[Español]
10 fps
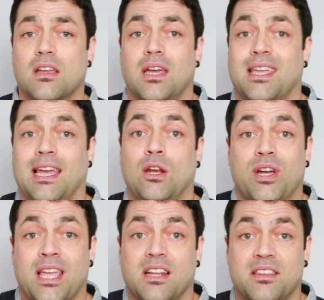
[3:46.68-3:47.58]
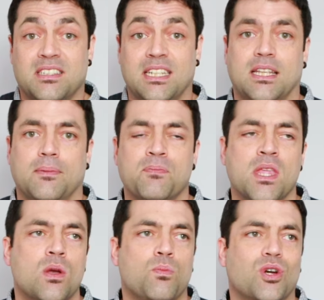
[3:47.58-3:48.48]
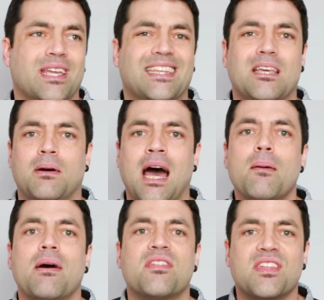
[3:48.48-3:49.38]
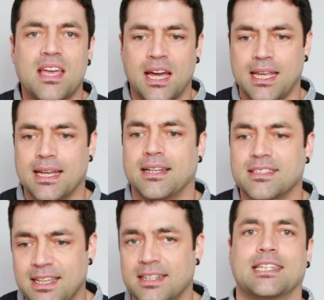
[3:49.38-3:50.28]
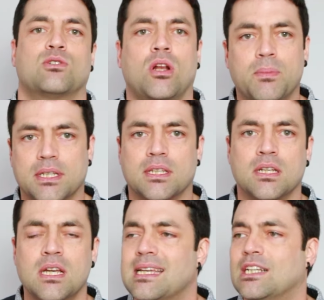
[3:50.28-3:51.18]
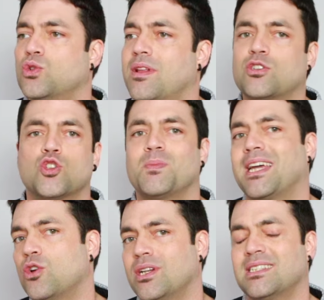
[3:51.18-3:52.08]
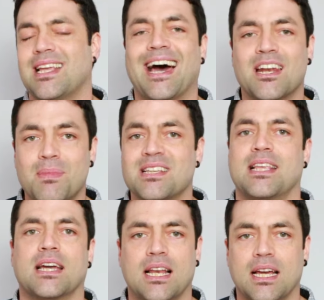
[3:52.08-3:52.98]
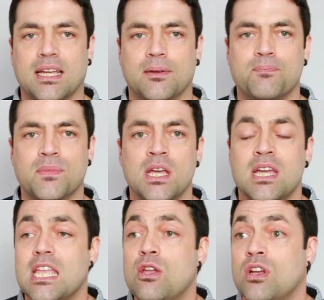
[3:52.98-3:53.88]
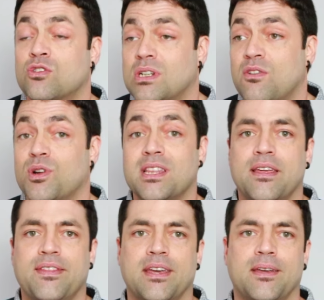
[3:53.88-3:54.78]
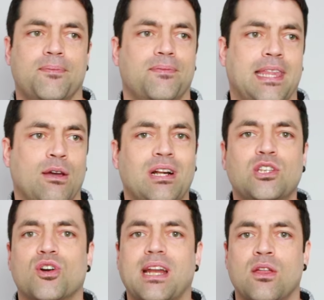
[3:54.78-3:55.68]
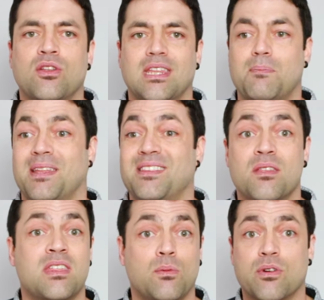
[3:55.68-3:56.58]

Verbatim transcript: eh, que él o ella necesita, porque te va a vaciar y enganchar sexualmente. Es una de sus mayores armas de anclaje y es una fuente de, un alto grado de dependencia